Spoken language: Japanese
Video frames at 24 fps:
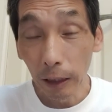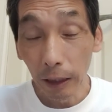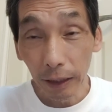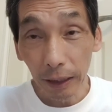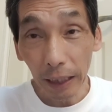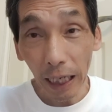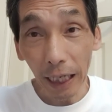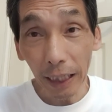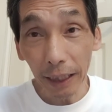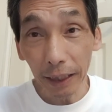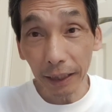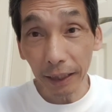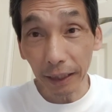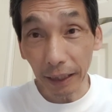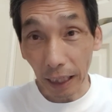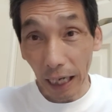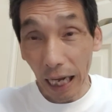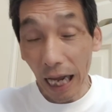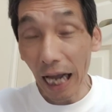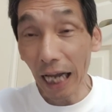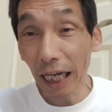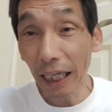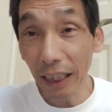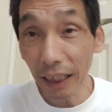大自然。
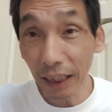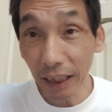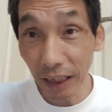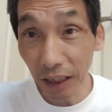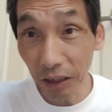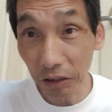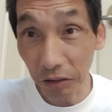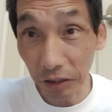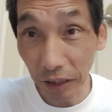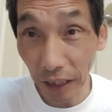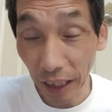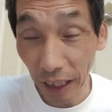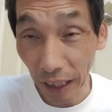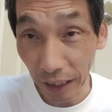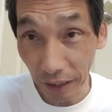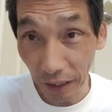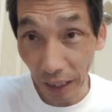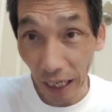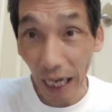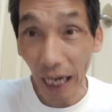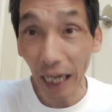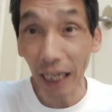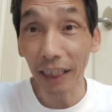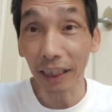ハイジの世界で、
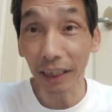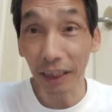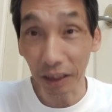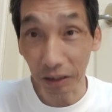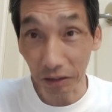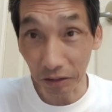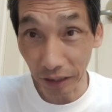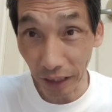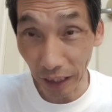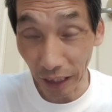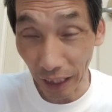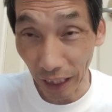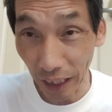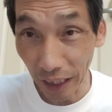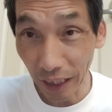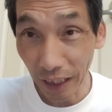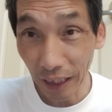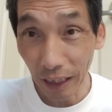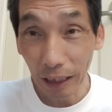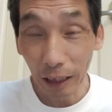ハイジの世界。